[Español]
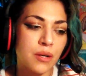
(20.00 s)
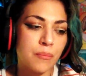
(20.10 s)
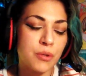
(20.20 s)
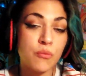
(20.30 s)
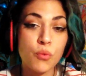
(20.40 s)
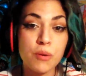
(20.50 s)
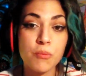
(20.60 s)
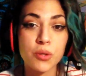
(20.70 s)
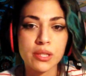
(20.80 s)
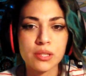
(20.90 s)
pero es muy
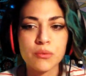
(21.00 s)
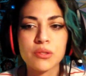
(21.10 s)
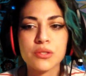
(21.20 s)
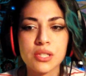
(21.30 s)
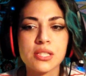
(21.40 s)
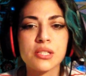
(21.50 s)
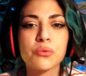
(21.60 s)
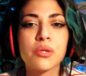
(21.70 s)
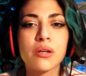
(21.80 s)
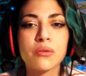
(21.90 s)
importante cuando estás
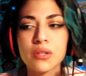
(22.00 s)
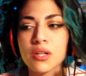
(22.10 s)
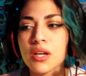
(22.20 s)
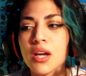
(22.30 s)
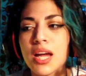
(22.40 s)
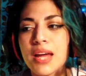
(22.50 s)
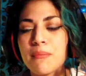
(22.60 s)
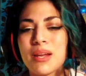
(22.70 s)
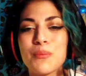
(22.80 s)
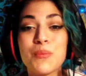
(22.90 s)
saturado, en
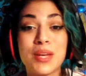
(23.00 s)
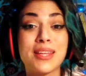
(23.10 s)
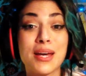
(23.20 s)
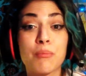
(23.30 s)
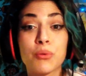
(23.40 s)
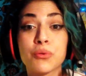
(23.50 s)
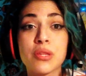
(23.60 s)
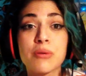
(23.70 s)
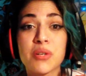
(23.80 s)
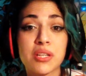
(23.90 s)
vete a puto
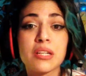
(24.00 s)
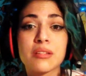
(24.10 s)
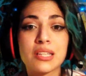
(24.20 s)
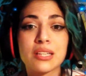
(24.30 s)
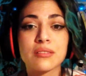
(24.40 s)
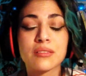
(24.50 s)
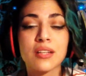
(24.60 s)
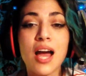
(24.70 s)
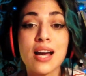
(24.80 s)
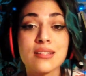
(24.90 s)
divertirte,
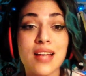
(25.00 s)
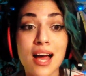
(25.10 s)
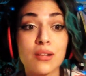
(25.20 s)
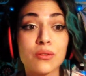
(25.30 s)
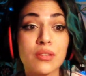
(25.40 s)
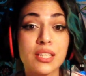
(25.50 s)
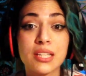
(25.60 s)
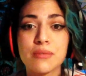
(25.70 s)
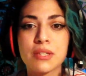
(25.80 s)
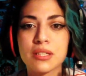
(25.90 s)
haz algo que te
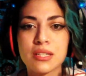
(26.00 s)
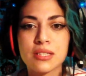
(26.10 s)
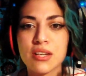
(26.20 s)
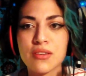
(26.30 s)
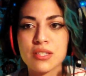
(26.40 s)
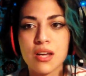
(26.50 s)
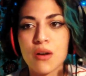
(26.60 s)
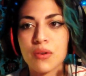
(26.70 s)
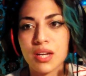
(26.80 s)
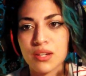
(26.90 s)
divierta, ¿sabes?
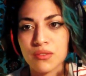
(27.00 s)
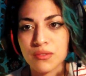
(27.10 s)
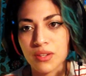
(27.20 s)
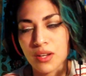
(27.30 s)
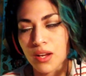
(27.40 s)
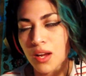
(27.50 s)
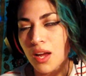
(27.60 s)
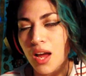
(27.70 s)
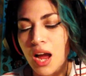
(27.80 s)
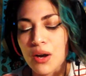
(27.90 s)
Aunque
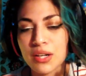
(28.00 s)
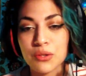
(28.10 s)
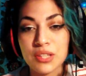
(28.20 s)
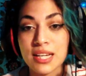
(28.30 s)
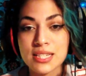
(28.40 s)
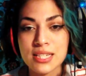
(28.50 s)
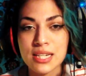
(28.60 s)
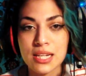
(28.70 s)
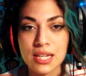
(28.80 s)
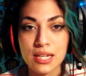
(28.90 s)
aunque no tengas
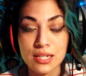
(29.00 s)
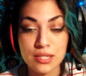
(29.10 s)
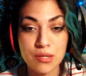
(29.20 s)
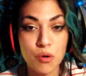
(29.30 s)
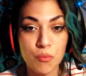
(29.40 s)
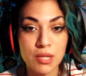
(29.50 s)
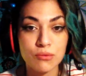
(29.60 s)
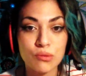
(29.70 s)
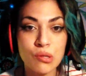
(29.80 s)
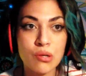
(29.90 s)
energía en ese
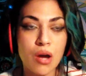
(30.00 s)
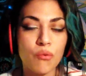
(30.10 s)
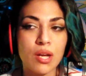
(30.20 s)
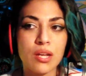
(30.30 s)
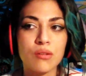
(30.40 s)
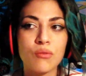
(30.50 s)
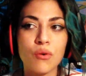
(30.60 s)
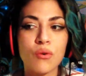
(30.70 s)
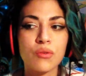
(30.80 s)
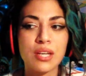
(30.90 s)
momento, aunque
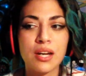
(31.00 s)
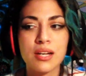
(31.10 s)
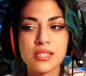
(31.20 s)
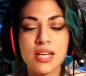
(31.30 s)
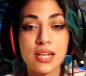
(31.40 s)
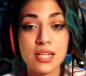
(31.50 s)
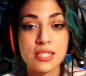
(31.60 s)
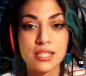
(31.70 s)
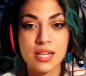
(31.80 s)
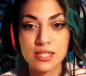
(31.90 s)
no tengas
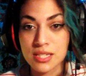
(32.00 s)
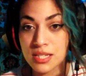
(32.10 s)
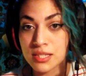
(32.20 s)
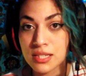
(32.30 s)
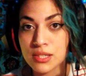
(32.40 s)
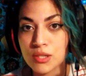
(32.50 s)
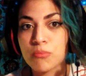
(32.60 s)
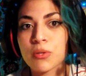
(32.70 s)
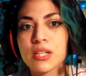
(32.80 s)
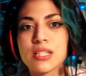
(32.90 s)
ganas casi de
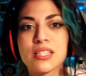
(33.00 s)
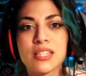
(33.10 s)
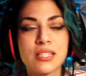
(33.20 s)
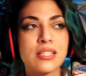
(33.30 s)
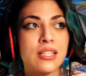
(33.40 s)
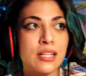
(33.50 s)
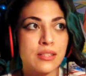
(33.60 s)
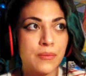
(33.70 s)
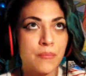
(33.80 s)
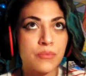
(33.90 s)
hacerlo porque estás
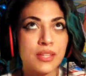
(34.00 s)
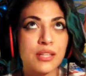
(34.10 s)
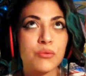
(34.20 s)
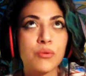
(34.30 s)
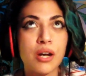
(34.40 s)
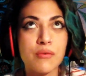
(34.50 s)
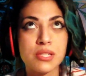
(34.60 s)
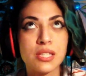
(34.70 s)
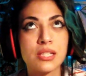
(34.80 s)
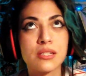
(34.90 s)
tan en tu
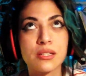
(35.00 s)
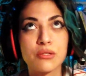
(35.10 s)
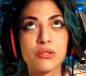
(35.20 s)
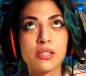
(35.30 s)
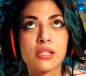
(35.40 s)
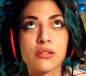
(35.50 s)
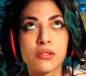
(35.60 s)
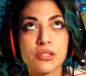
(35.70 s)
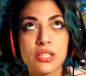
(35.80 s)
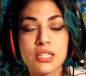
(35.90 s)
cabeza del resto de las
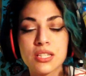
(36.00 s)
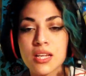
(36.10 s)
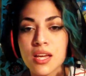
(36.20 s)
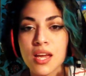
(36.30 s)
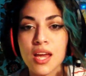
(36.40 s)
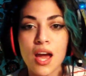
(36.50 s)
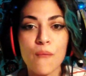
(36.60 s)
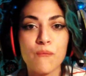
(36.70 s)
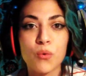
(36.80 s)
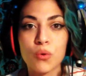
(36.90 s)
cosas,
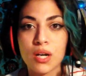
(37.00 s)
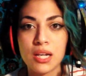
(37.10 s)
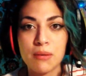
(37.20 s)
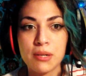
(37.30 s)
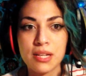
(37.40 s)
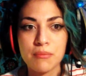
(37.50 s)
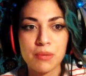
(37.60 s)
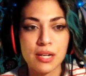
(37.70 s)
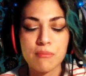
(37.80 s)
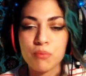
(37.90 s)
busca la manera,
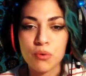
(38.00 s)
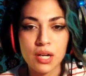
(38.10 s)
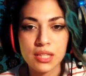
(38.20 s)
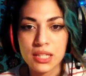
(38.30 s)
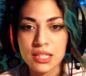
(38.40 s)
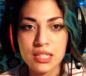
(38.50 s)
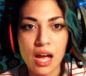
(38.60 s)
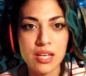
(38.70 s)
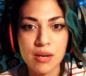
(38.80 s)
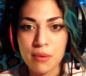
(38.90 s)
en plan, empújate
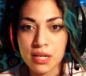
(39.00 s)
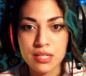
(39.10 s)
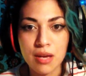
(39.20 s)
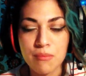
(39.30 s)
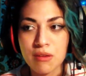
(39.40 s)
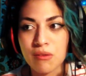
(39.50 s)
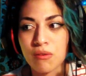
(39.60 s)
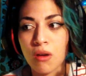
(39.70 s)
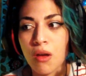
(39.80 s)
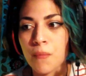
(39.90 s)
a llamar a ese
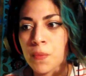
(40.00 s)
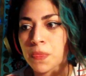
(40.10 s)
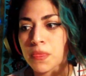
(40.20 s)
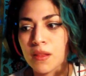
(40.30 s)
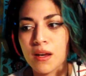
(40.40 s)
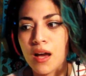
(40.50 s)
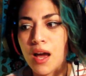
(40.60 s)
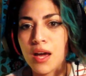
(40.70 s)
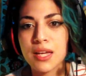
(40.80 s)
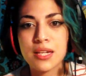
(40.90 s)
amigo,
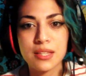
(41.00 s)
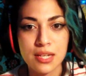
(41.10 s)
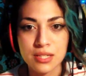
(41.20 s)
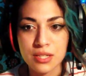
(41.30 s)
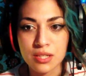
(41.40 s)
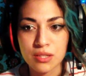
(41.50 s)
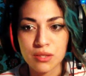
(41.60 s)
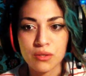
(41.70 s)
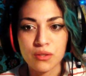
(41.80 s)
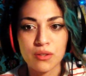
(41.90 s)
a irte a ese
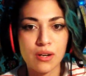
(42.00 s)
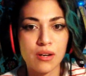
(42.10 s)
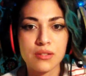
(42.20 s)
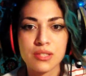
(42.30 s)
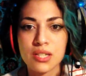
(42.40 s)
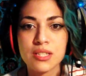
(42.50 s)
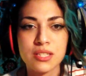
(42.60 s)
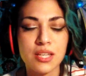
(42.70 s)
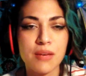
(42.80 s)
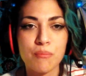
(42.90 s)
sitio,
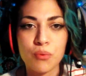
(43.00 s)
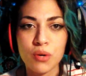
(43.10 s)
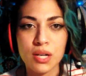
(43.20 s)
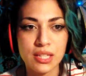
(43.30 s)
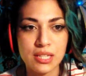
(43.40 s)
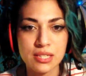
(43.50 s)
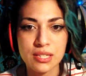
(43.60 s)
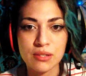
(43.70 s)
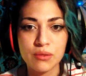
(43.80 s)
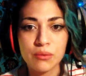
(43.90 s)
¿sabes? Empújate a
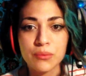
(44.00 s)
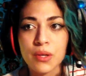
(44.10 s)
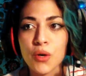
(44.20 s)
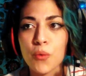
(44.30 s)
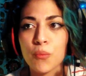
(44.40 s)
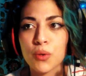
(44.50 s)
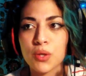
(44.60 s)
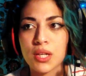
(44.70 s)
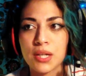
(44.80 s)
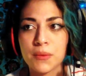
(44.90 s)
hacerlo
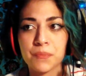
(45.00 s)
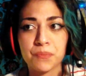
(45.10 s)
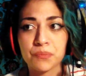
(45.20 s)
porque